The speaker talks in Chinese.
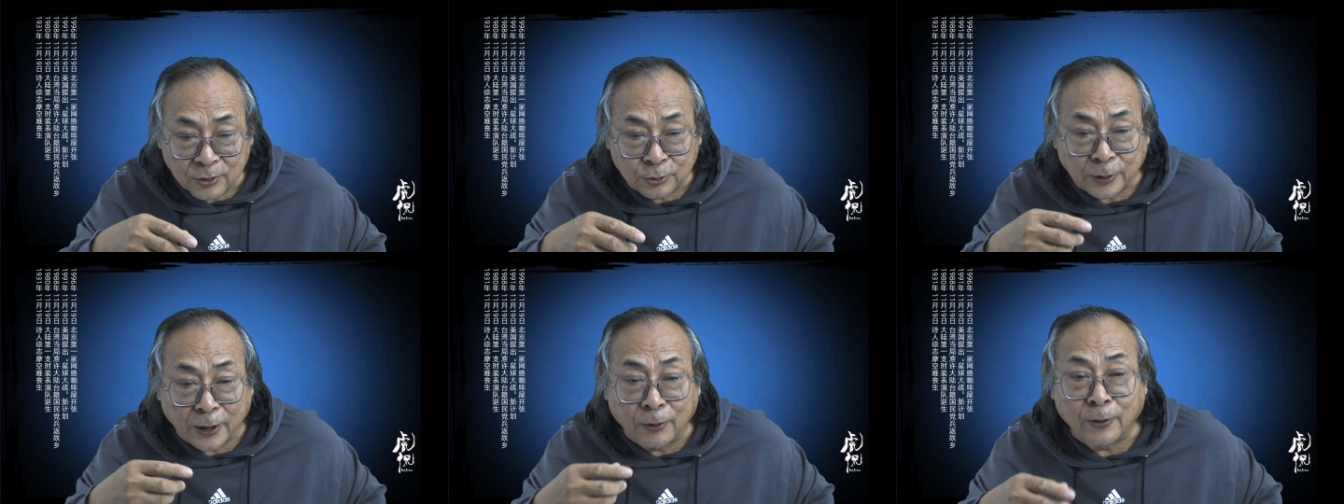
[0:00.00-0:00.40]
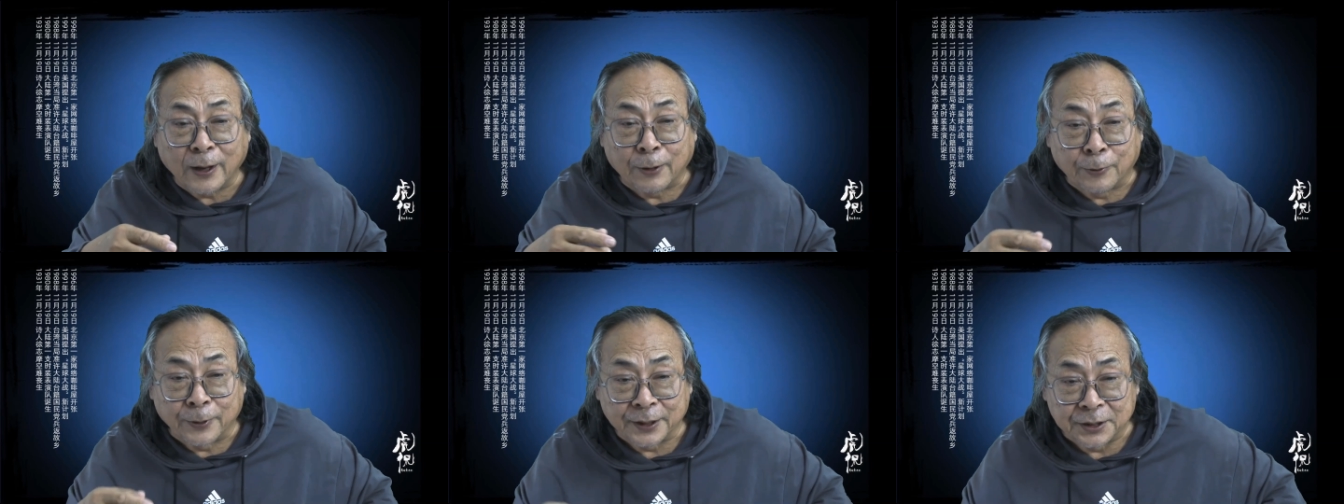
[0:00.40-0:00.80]
原
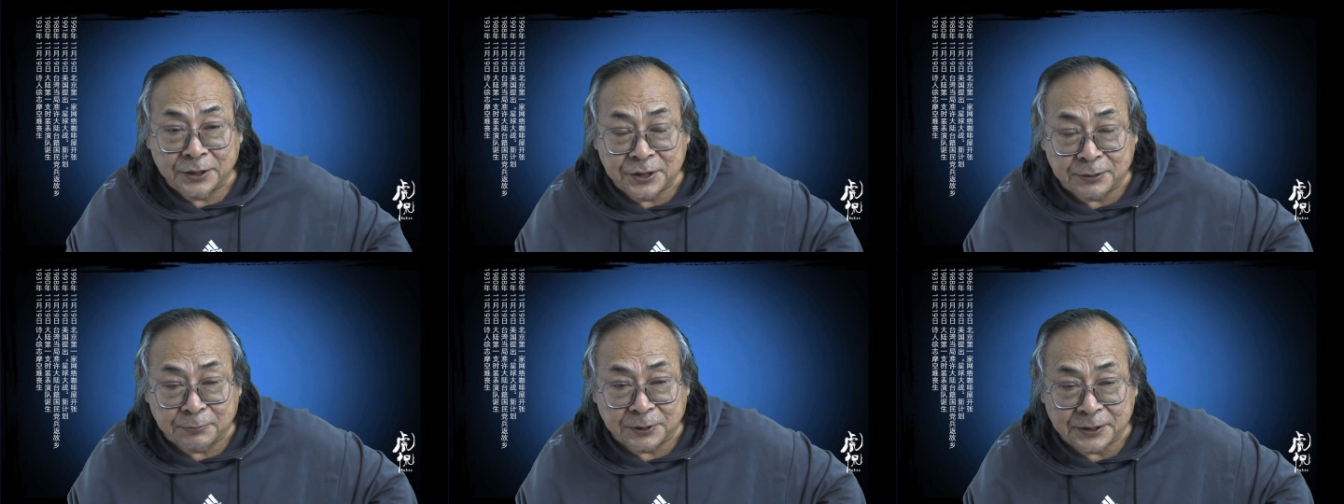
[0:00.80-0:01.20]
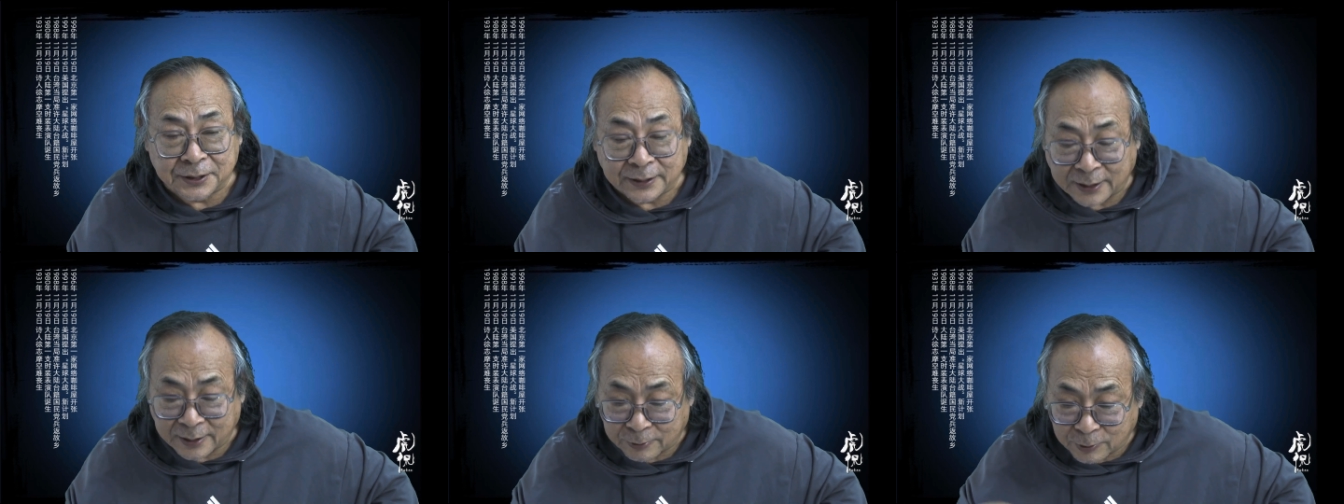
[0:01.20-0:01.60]
话我已经记不
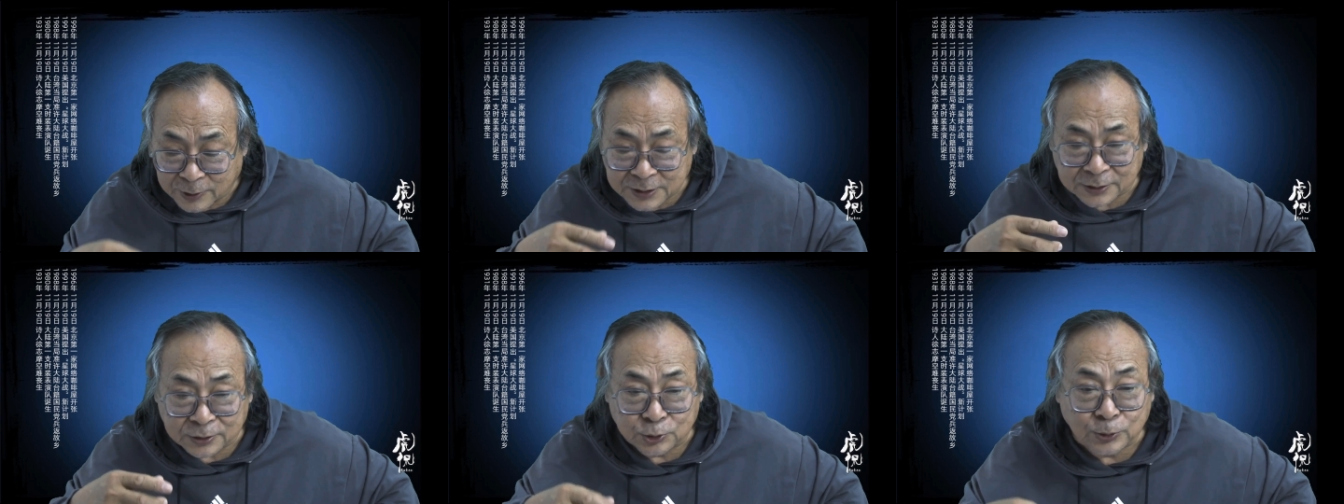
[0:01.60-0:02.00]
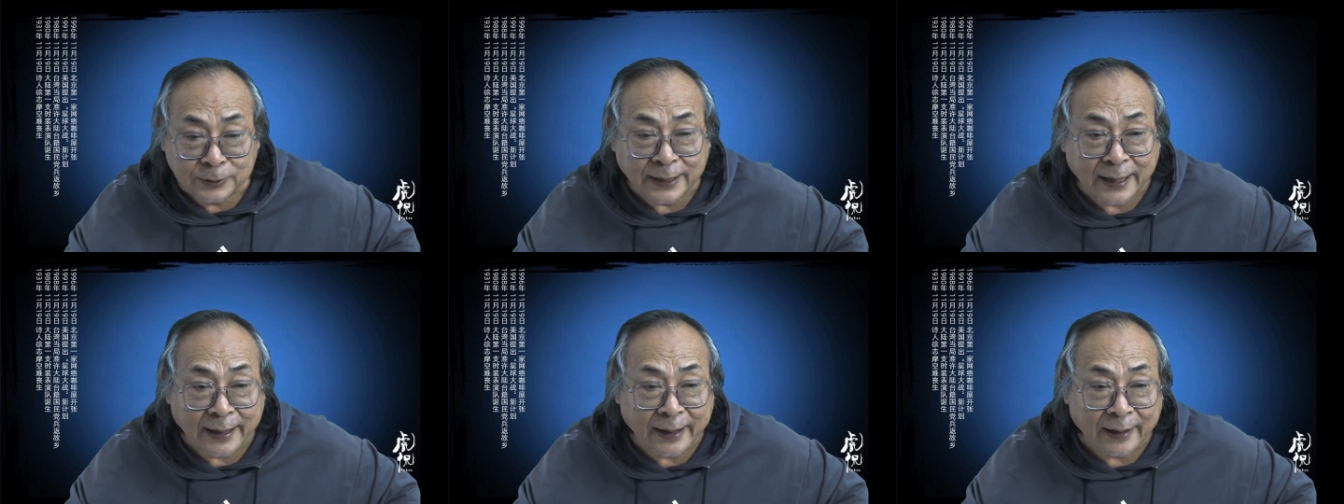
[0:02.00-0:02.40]
清了，我只能说
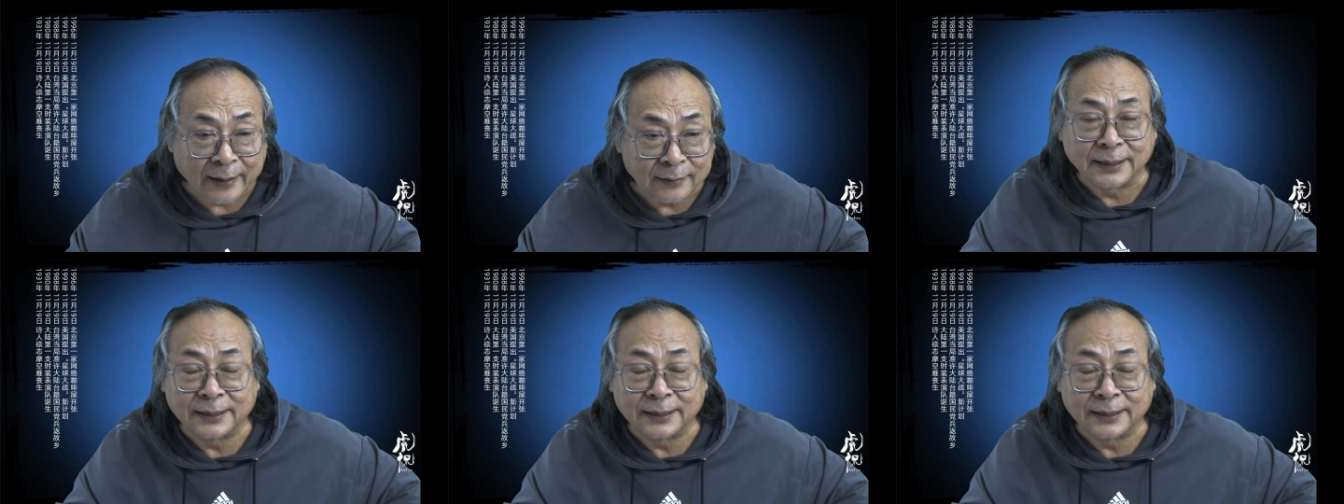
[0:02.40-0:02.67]
大概。